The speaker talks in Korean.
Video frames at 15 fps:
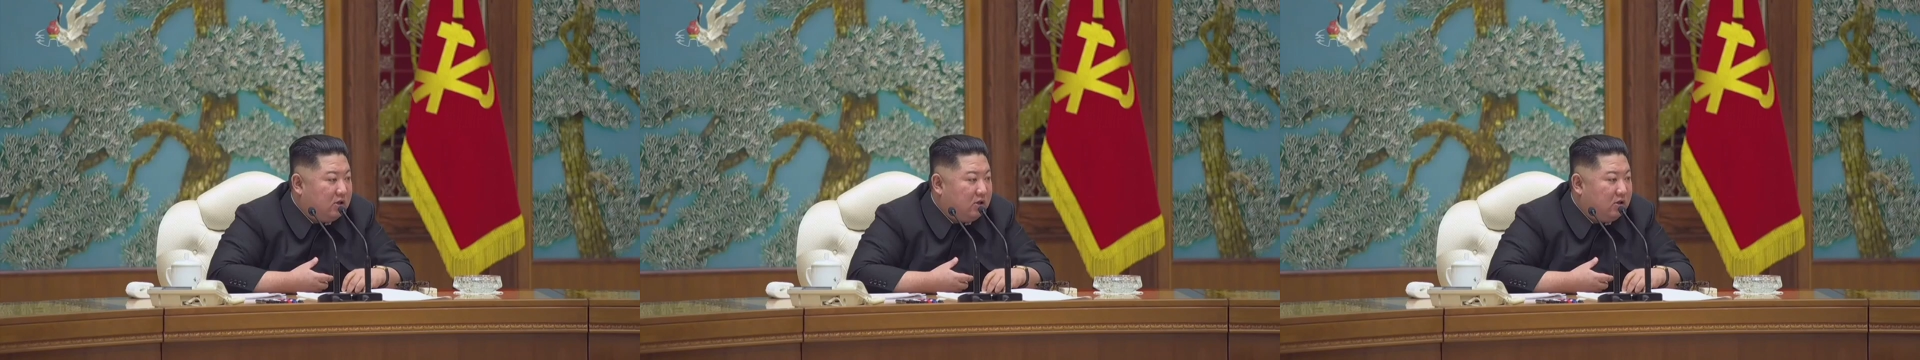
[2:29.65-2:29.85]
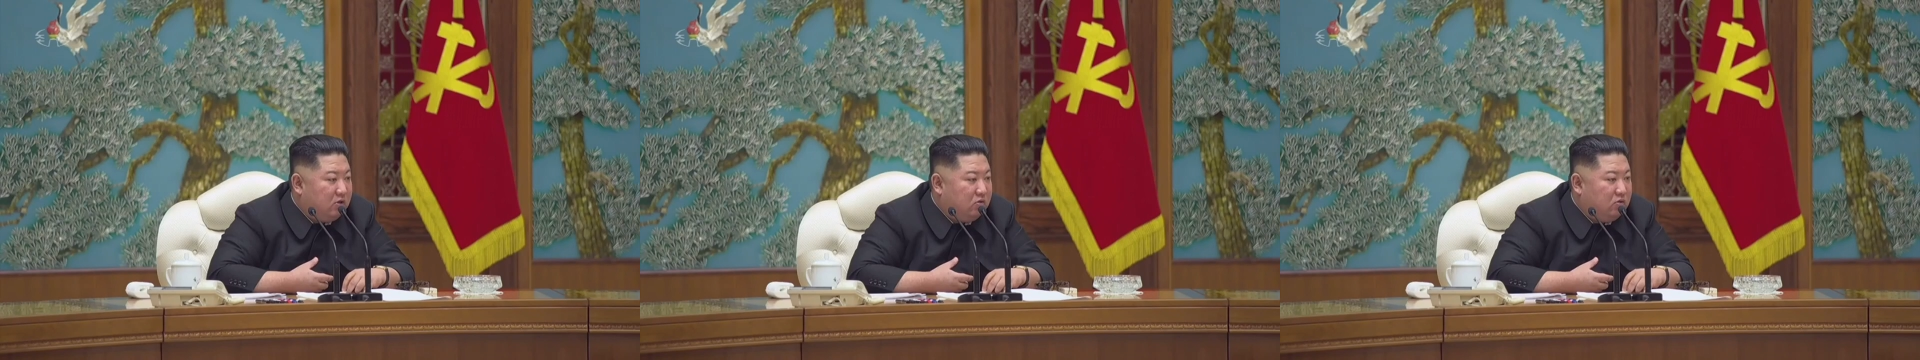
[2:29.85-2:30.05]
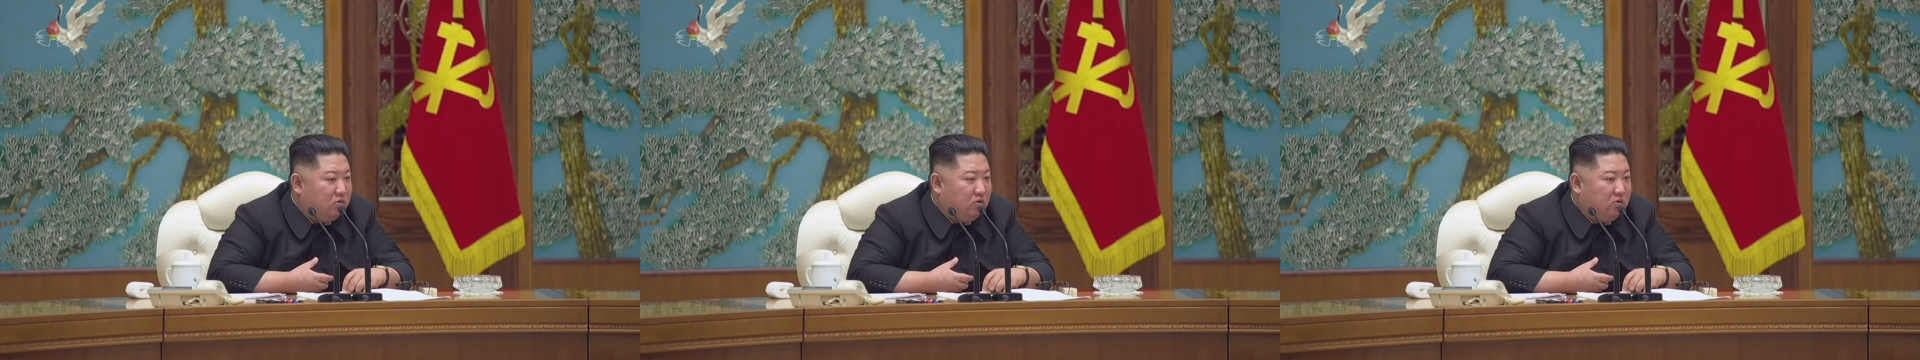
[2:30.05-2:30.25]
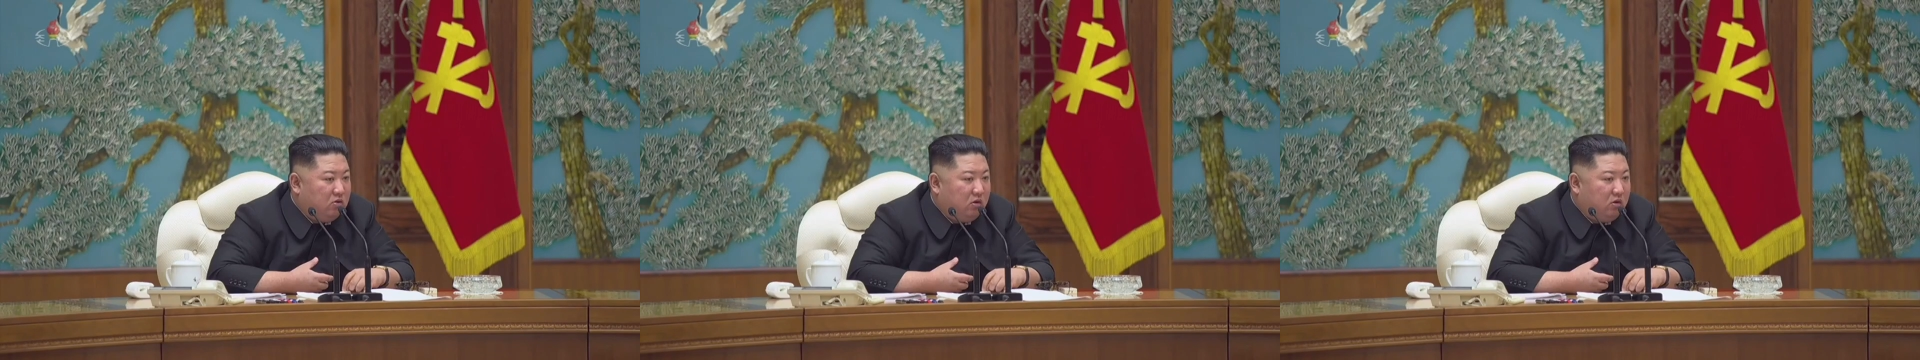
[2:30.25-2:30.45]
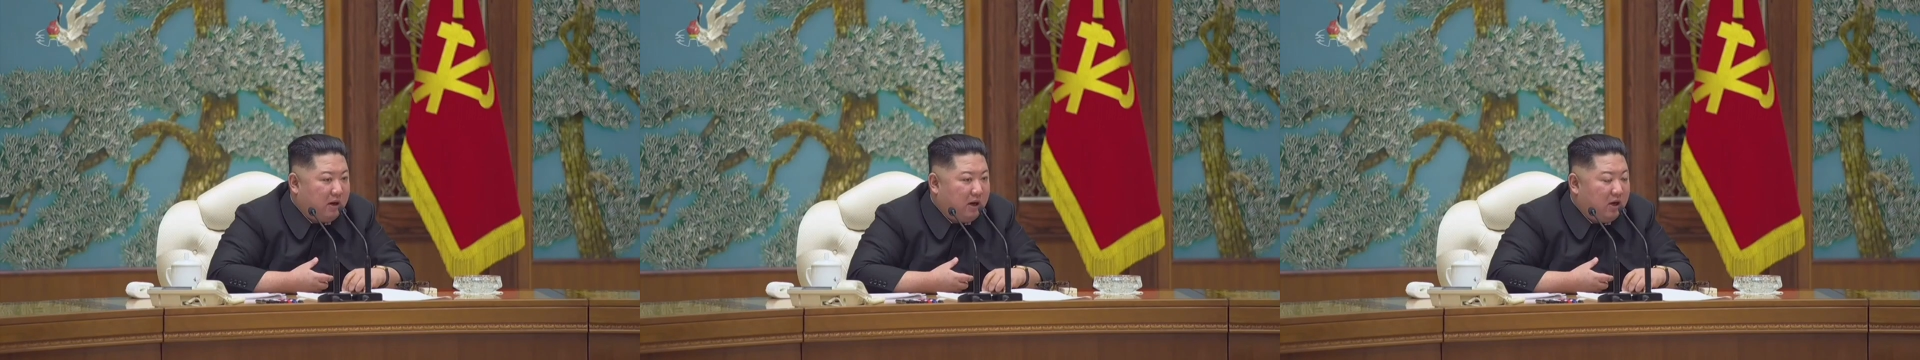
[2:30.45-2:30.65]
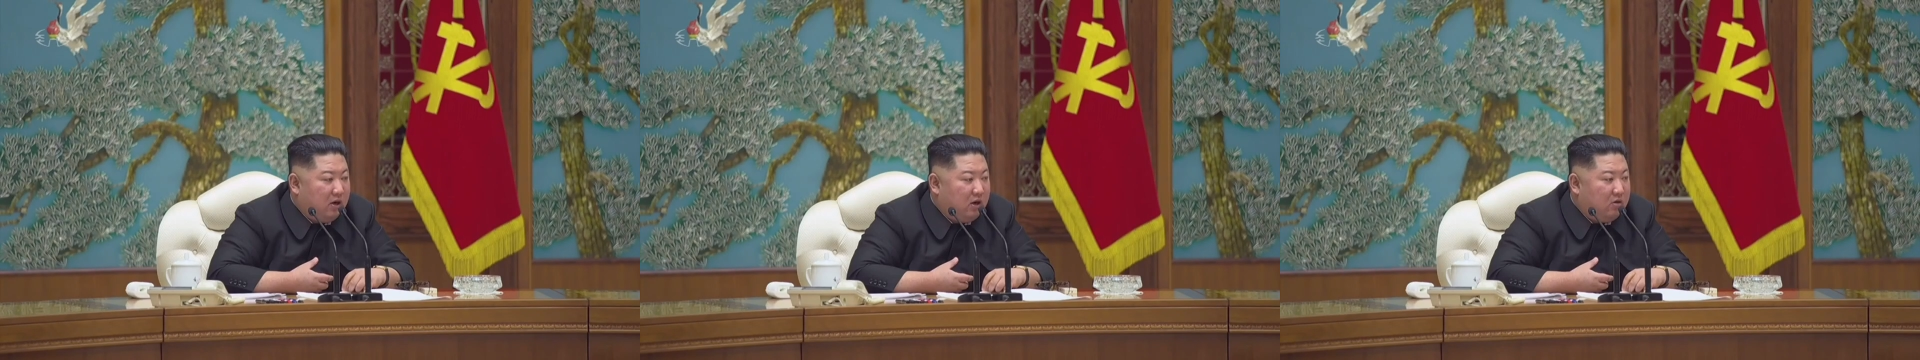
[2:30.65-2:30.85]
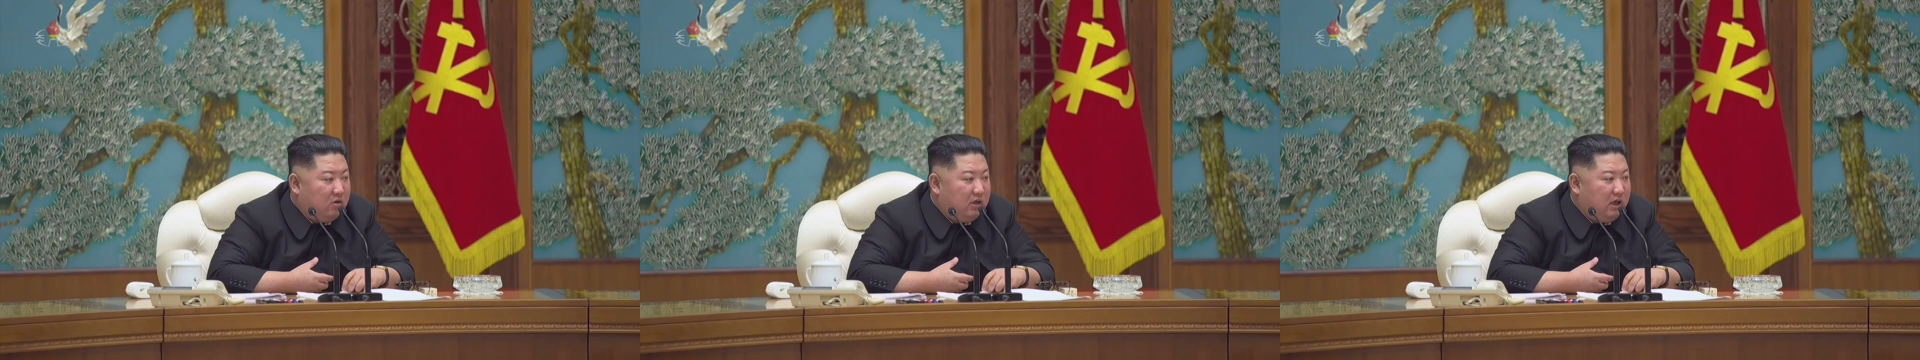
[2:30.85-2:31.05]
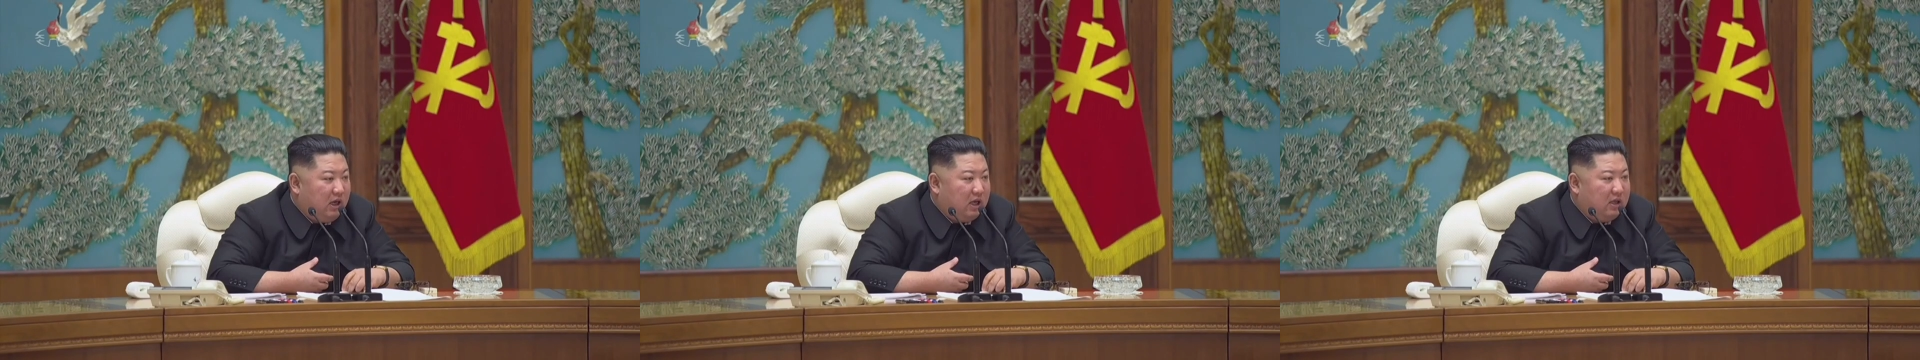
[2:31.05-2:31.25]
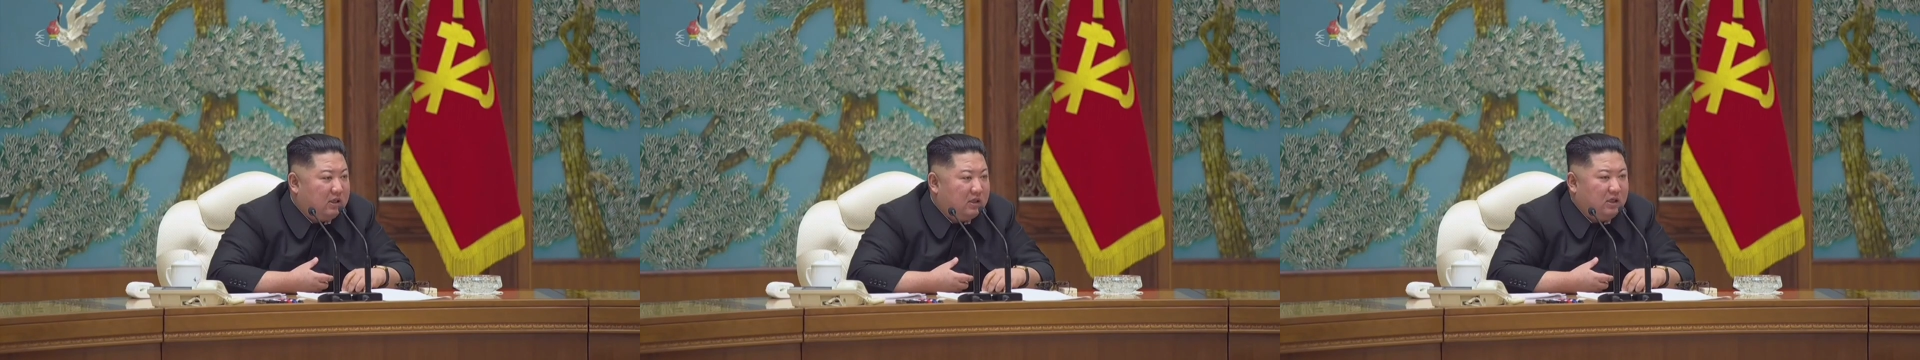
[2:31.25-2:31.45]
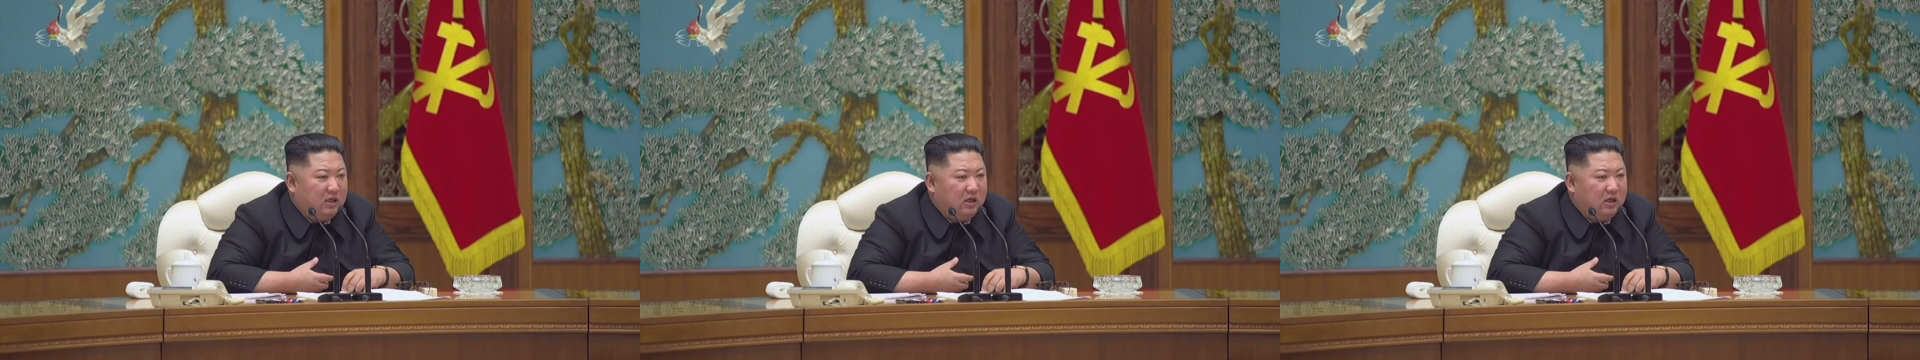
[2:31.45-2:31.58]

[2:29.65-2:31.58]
당체 8차 대비의